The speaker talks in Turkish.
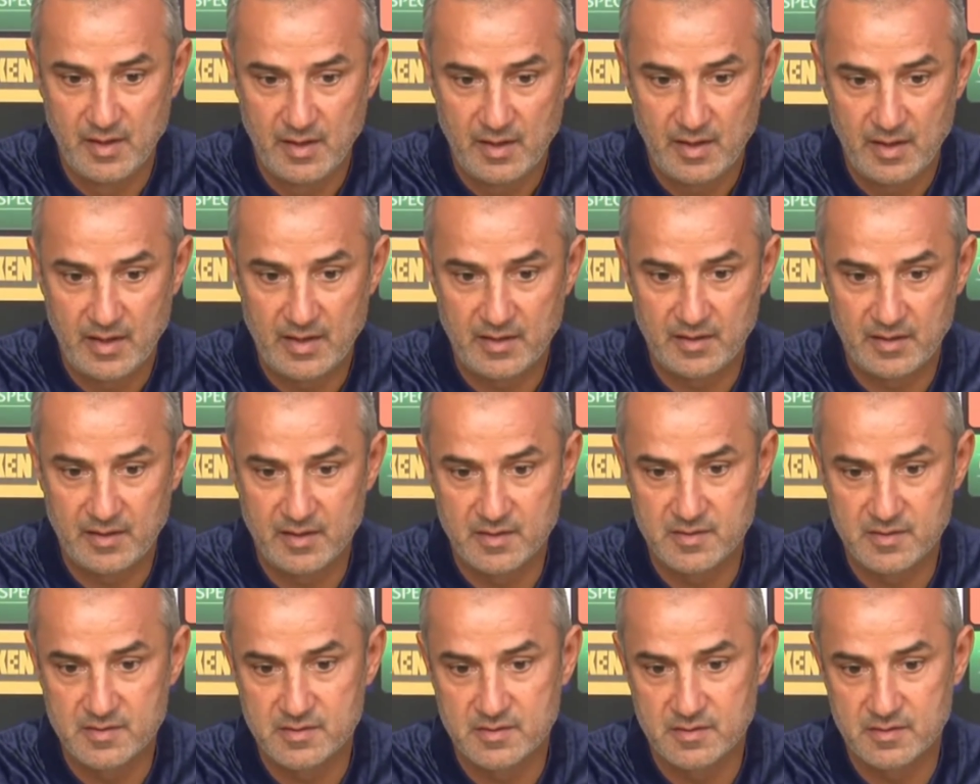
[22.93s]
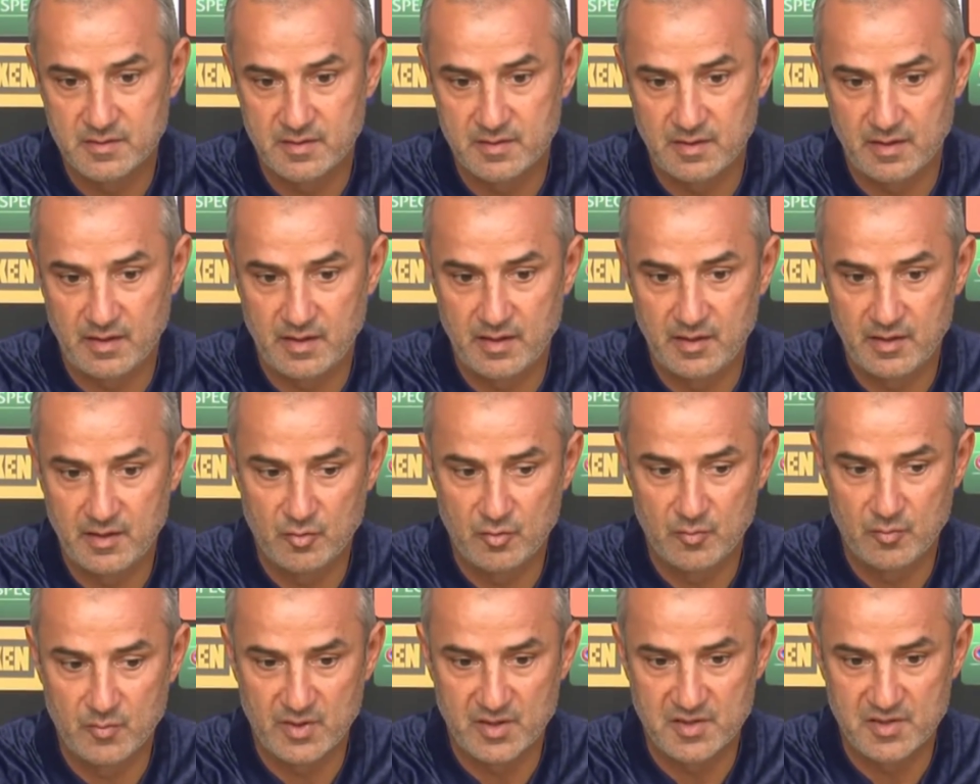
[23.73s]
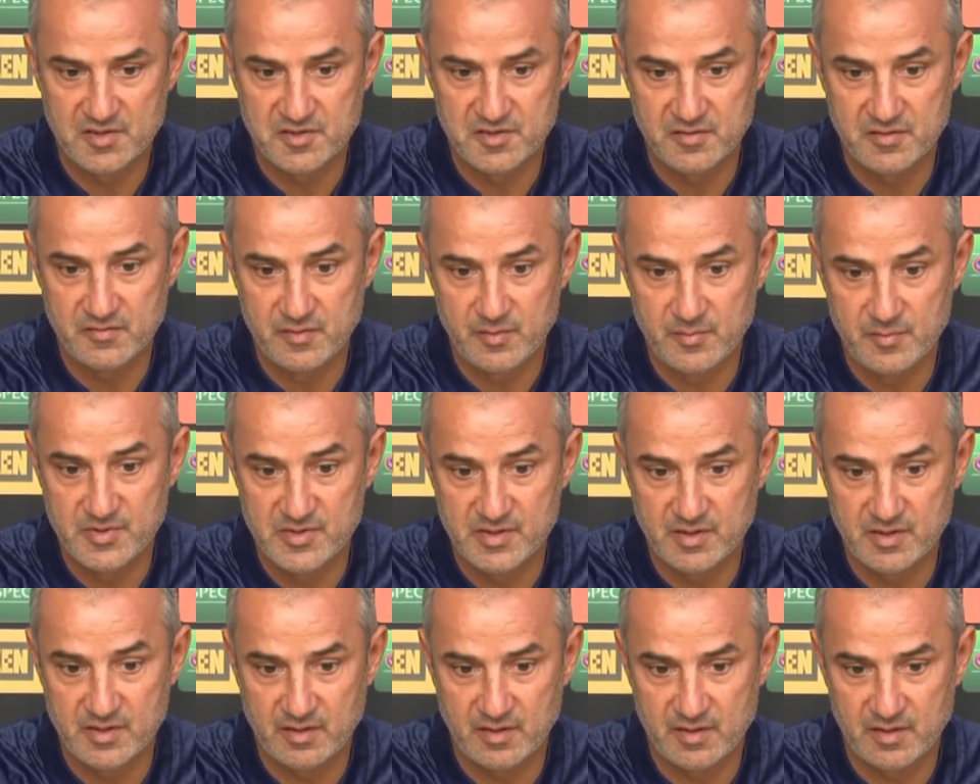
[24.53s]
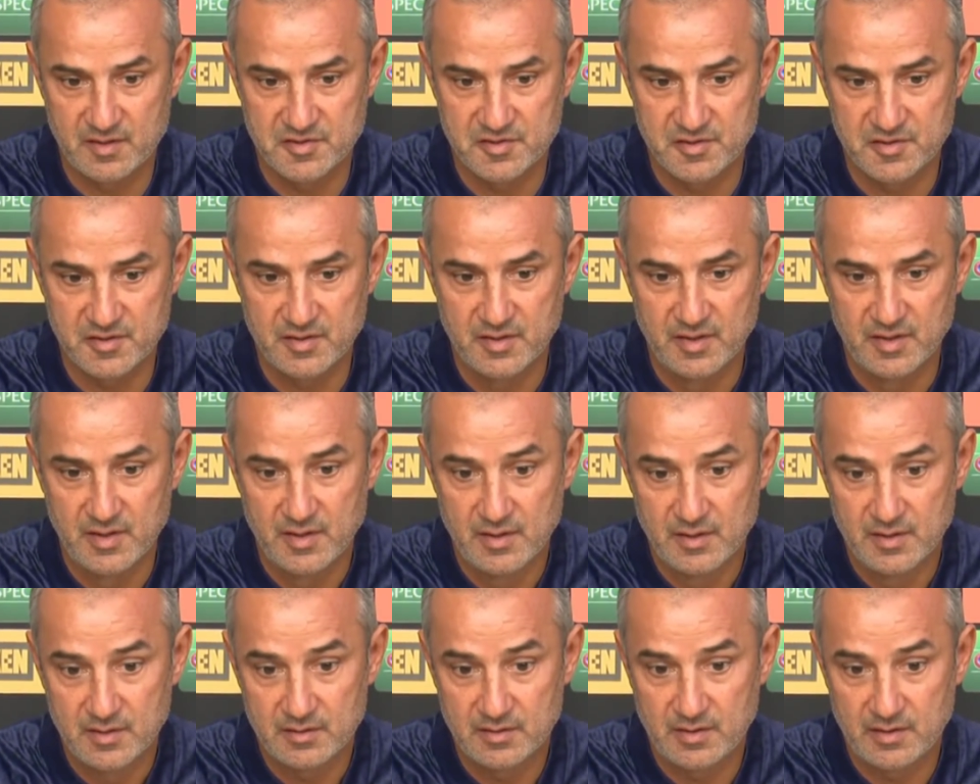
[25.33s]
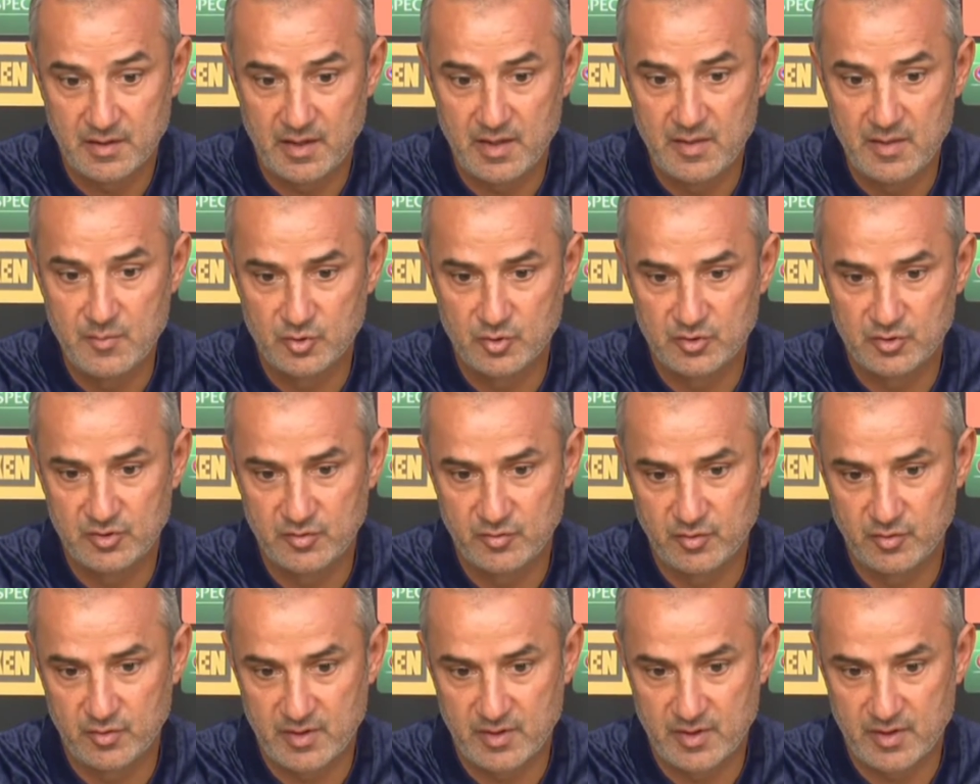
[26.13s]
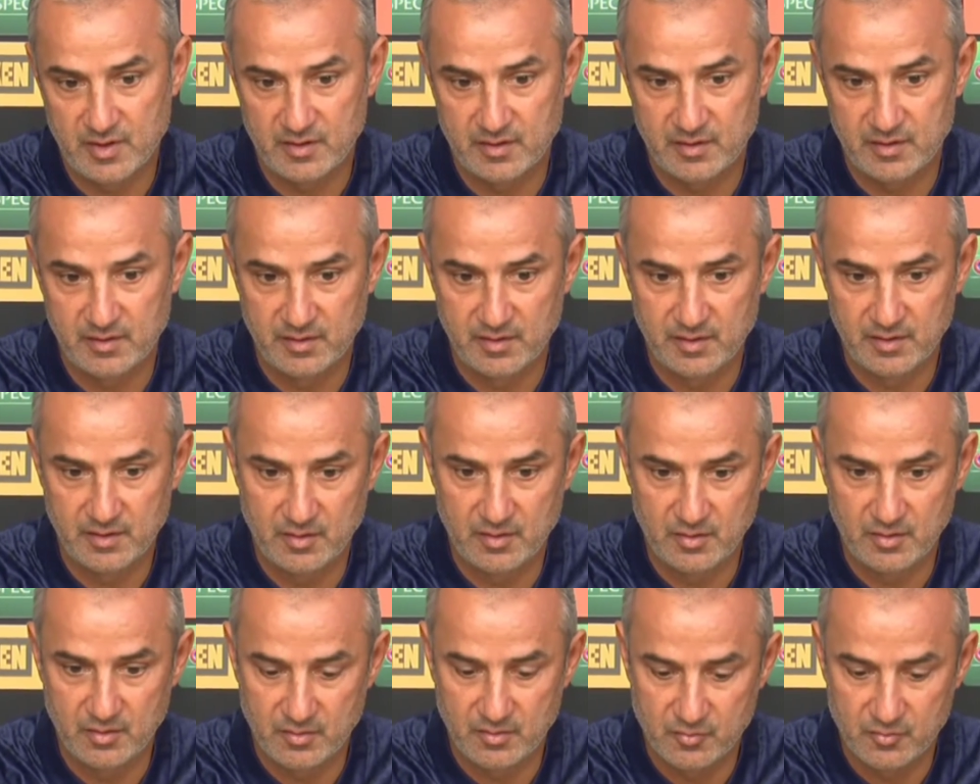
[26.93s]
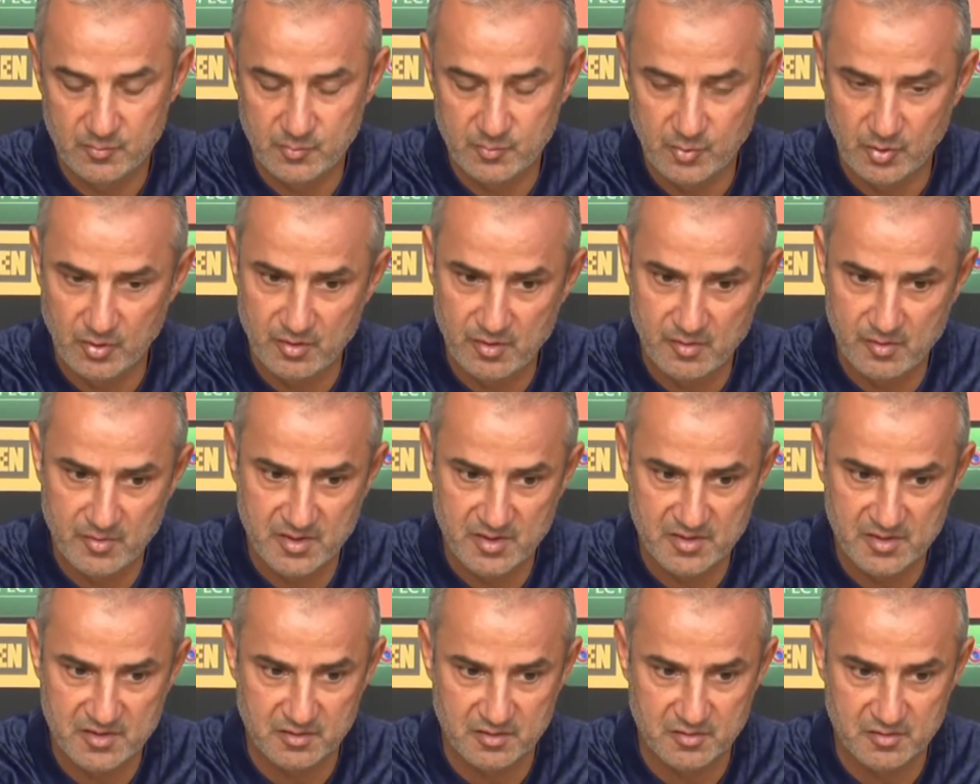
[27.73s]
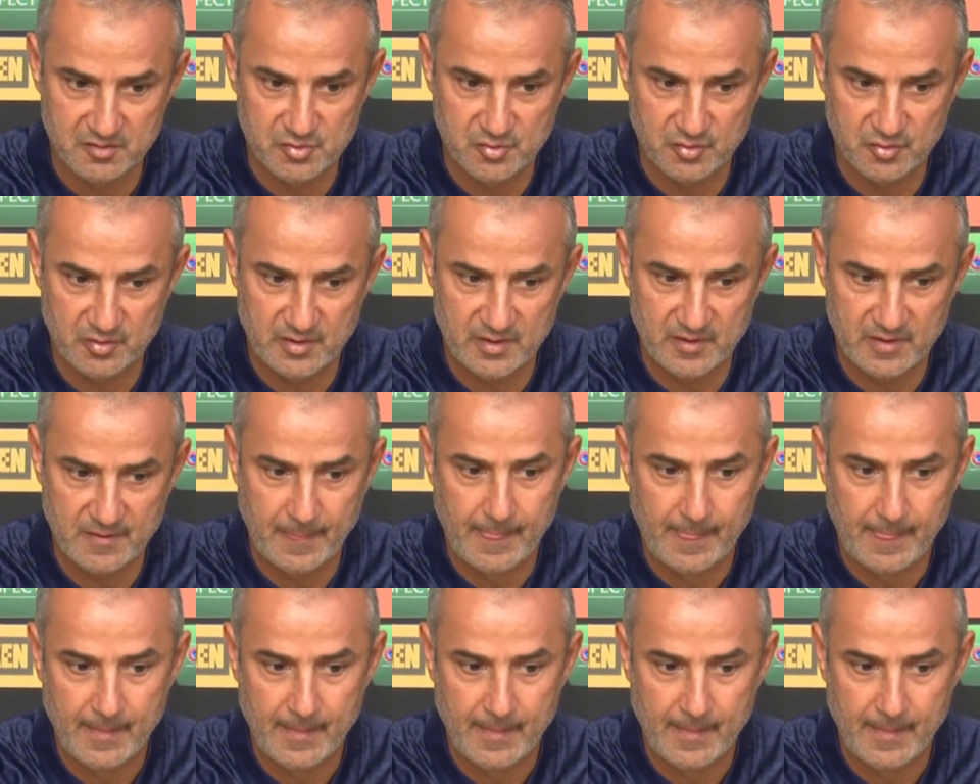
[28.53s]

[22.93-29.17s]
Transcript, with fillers: Herkes daha iyi olmak için ve bize karşı daha iyi motive olarak e, futbol oynamaya çalışıyorlar.